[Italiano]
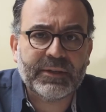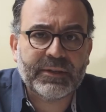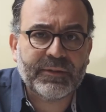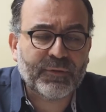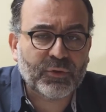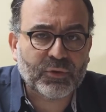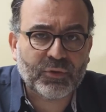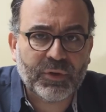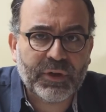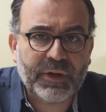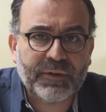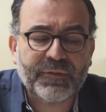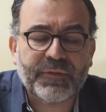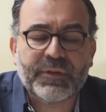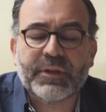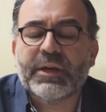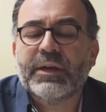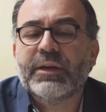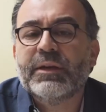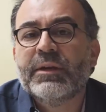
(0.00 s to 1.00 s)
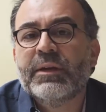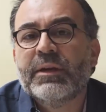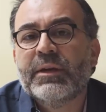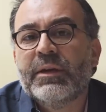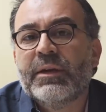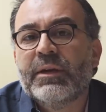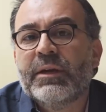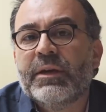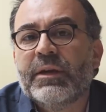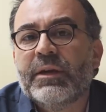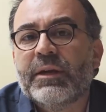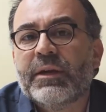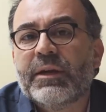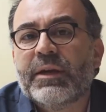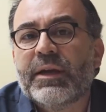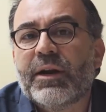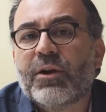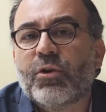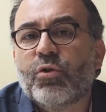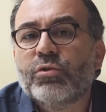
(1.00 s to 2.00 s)
e di fotografie eh,
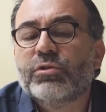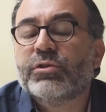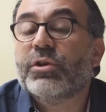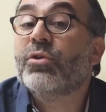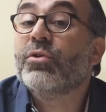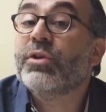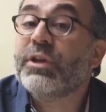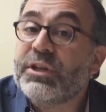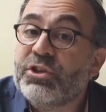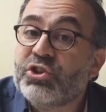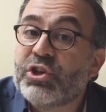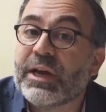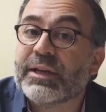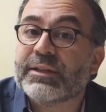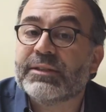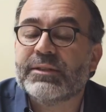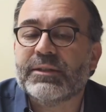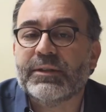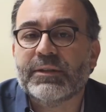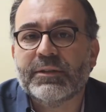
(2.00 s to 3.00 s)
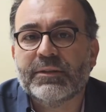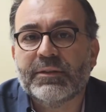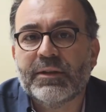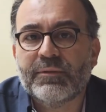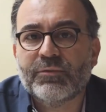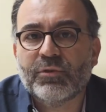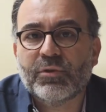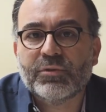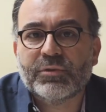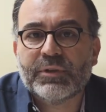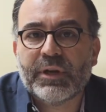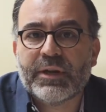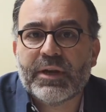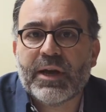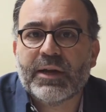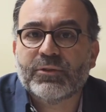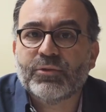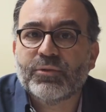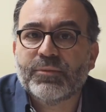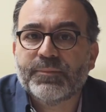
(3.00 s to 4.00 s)
che raccontano i gesti del
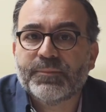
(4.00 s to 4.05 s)
volontariato.